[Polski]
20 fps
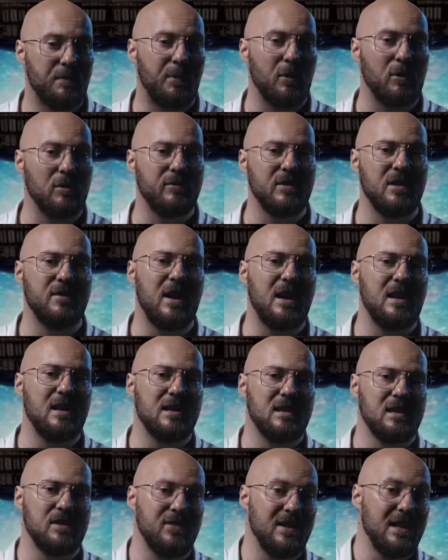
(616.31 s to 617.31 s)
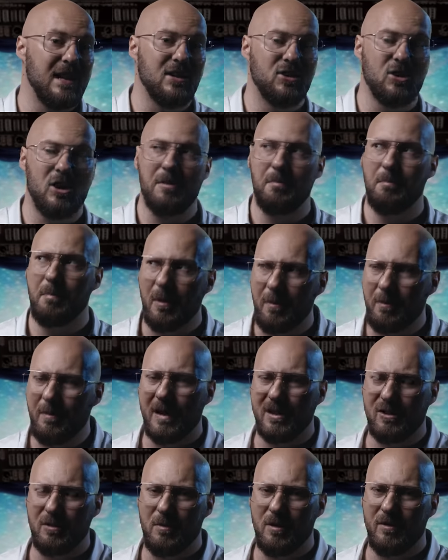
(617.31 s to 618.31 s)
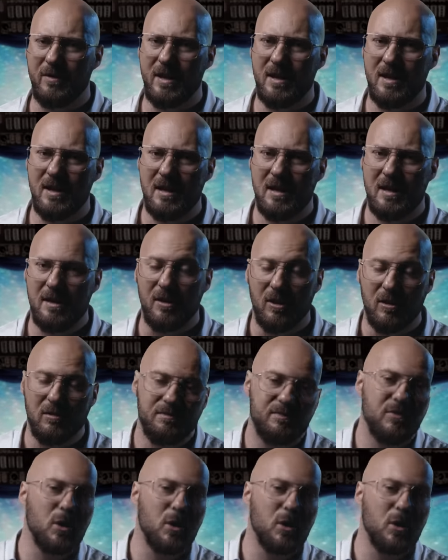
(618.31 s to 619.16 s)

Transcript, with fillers: porównywalne z wynalezieniem bomby atomowej? No,